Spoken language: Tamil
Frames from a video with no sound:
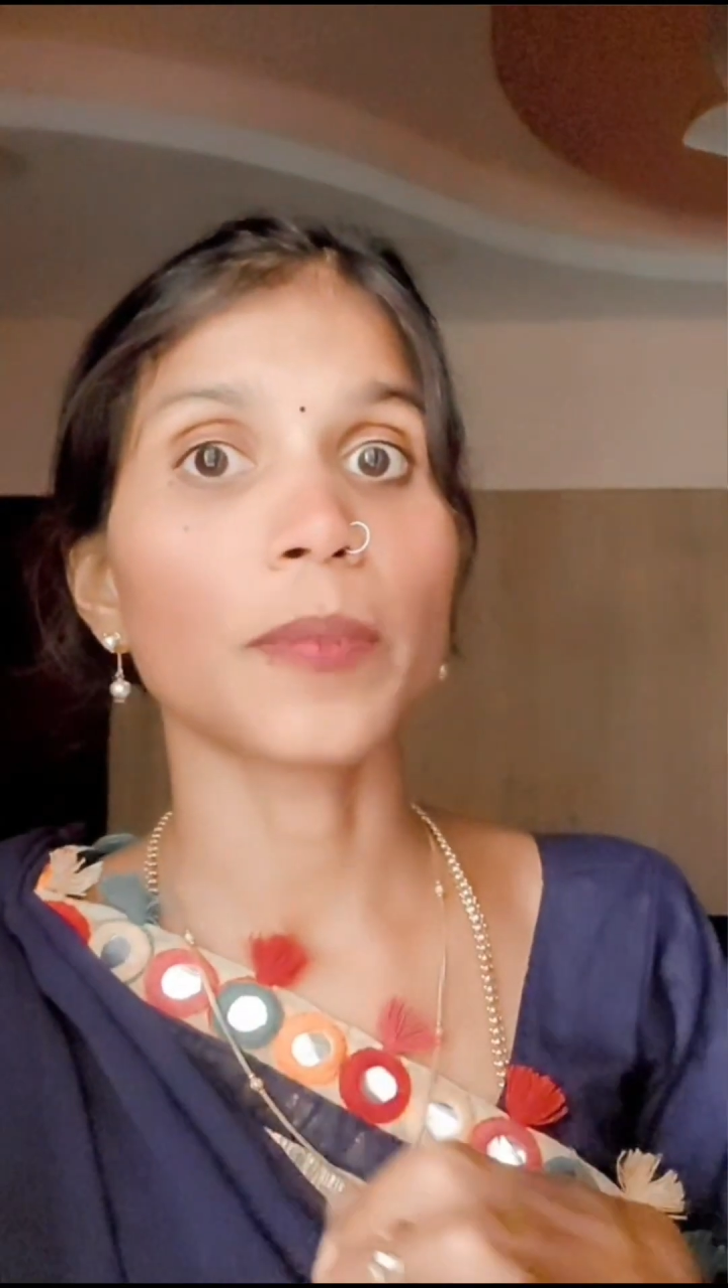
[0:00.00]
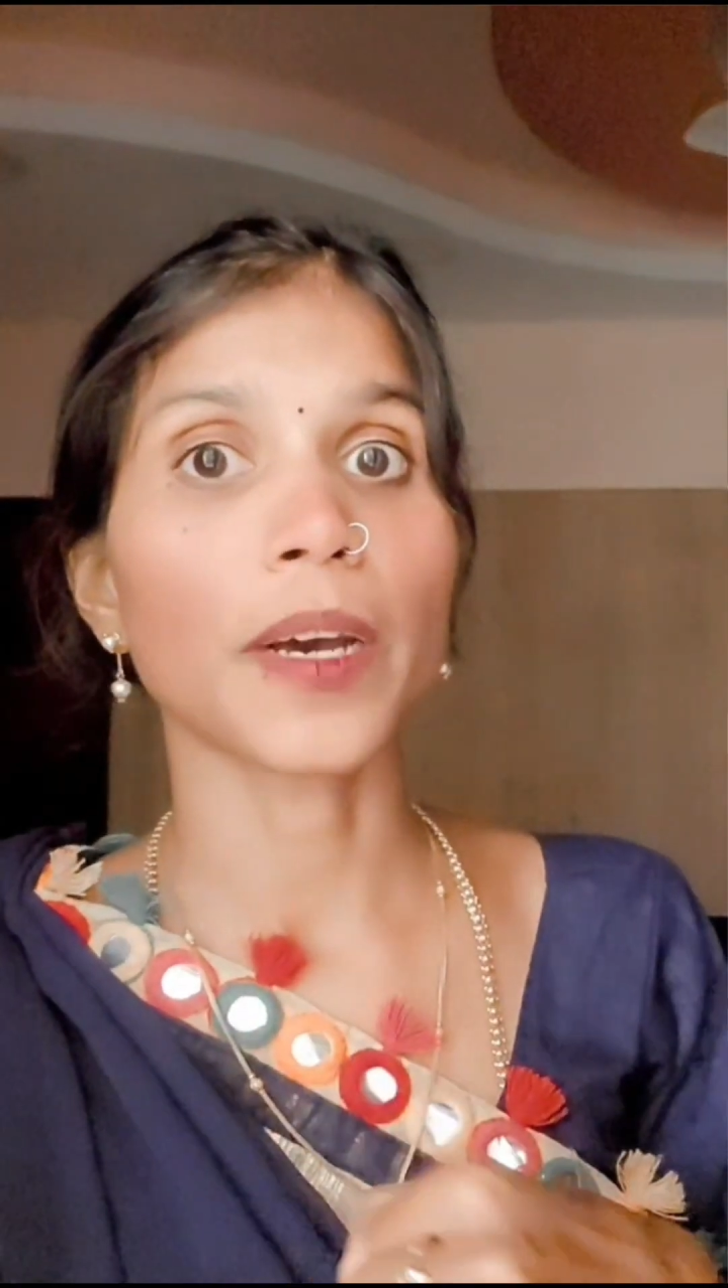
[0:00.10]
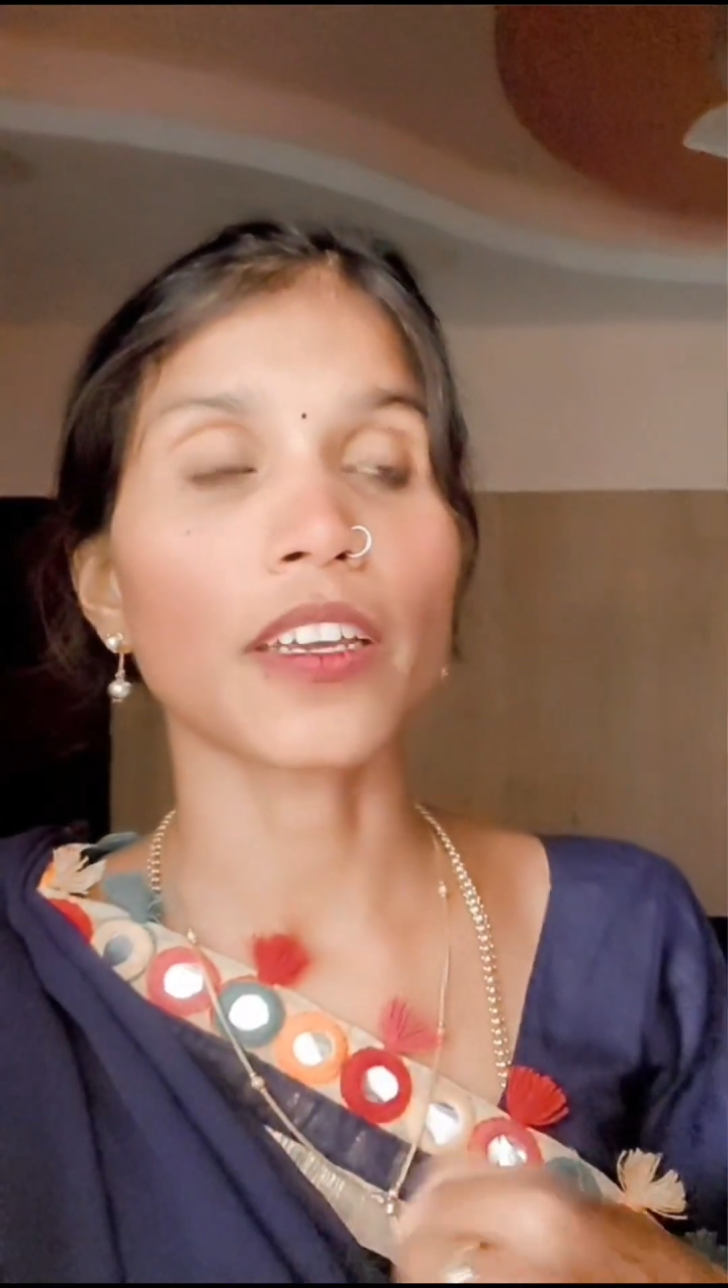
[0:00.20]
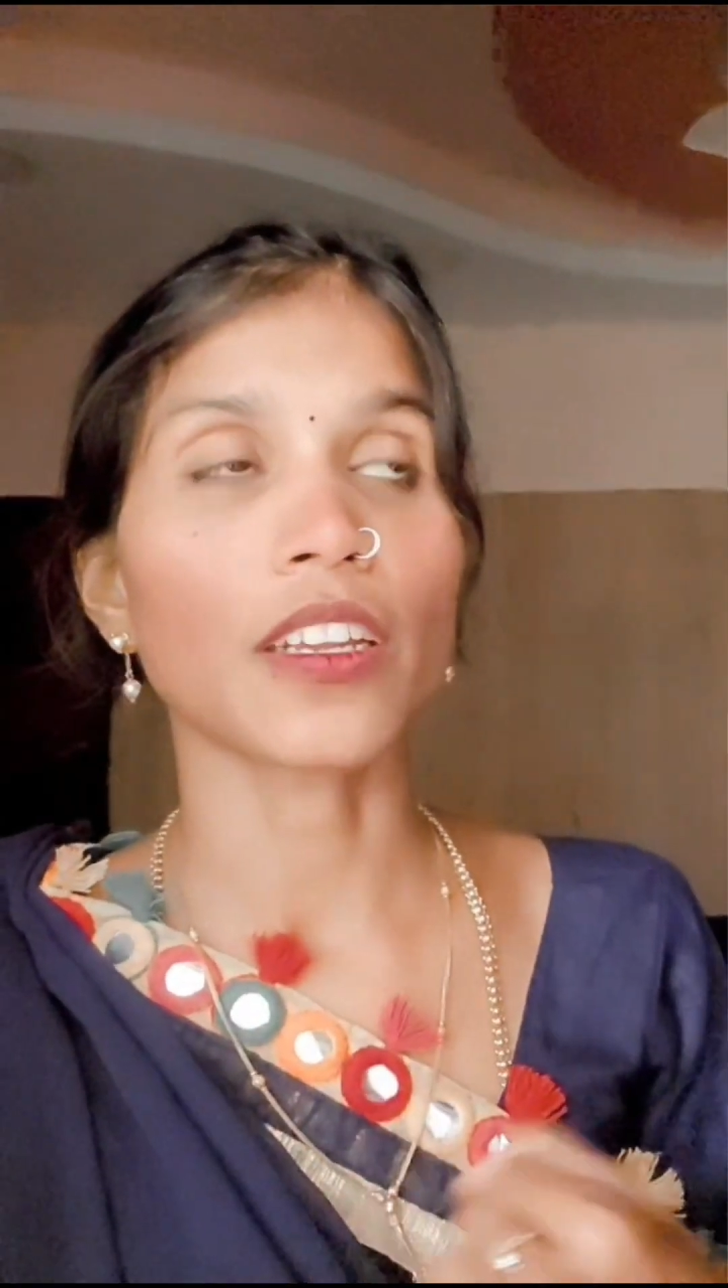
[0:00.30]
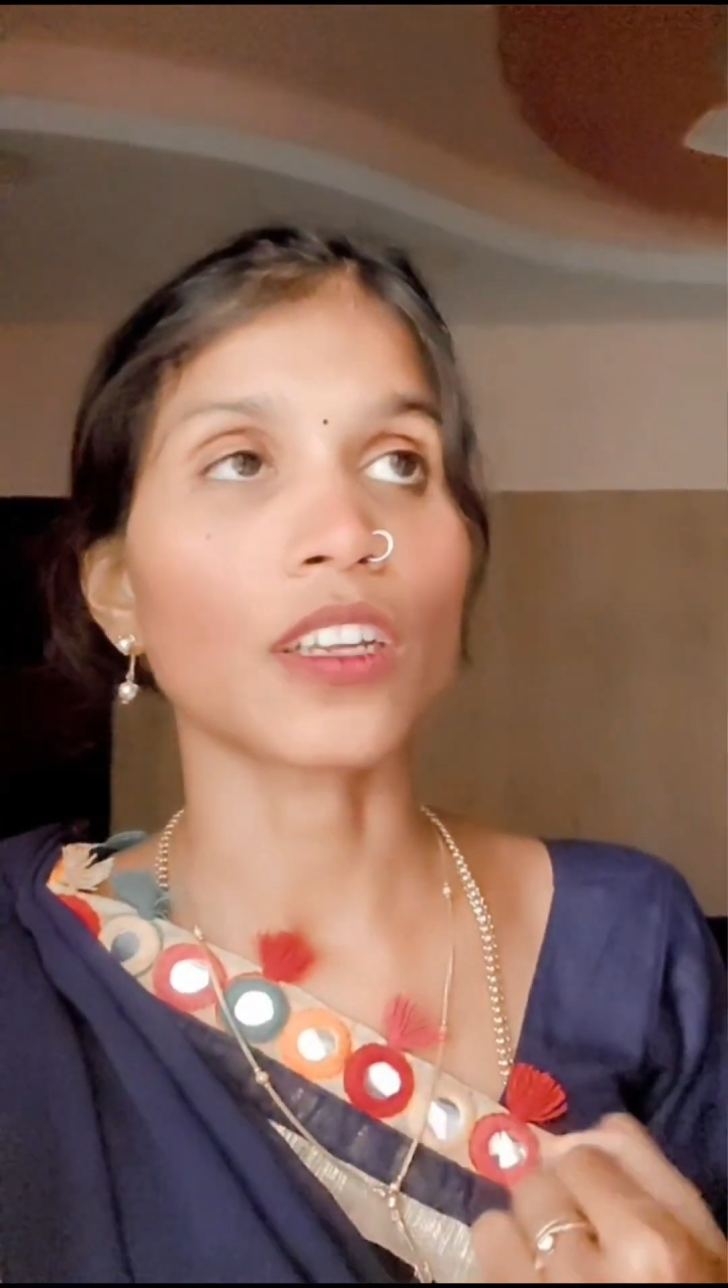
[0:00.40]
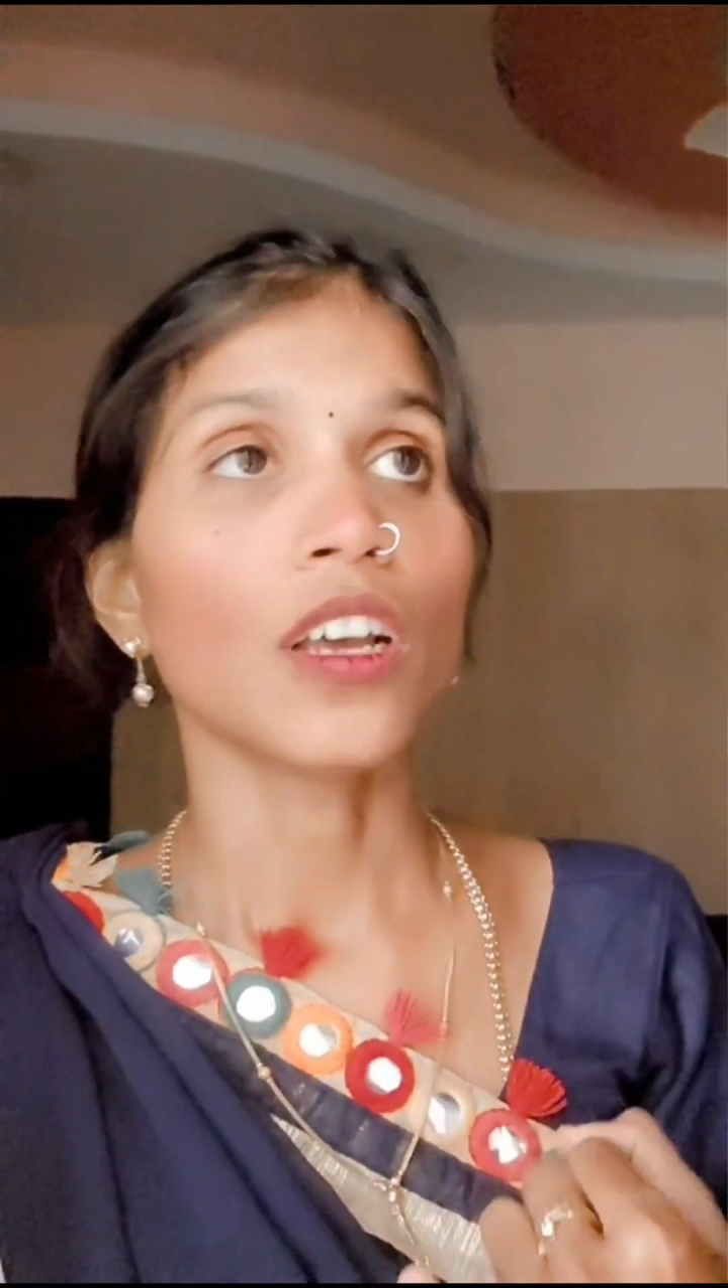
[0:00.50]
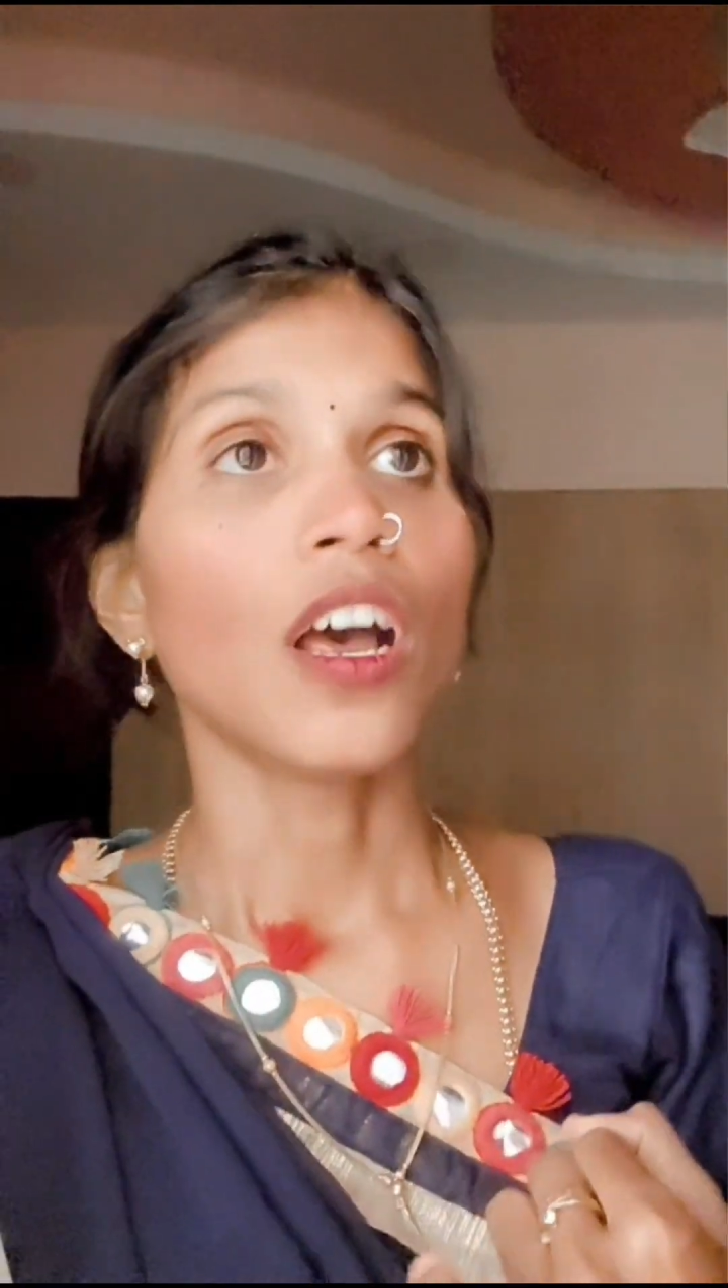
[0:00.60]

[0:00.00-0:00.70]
பார்க்குறாரு